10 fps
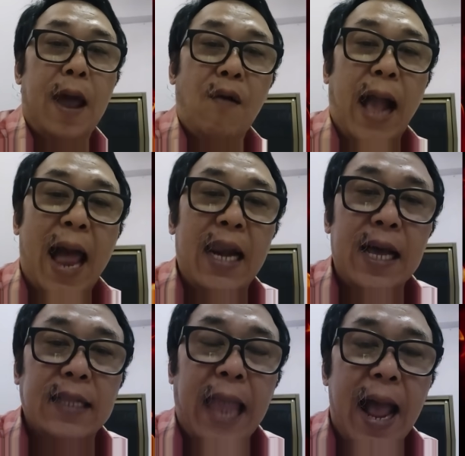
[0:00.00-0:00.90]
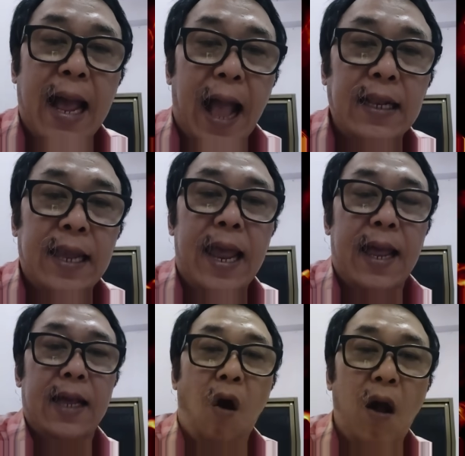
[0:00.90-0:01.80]
แล้วการเลือกตั้งครั้งนี้
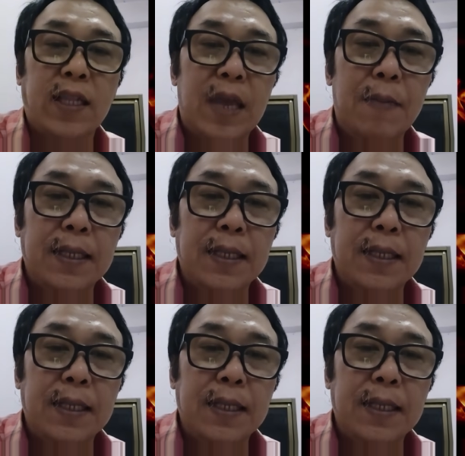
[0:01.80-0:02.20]
ก่อนที่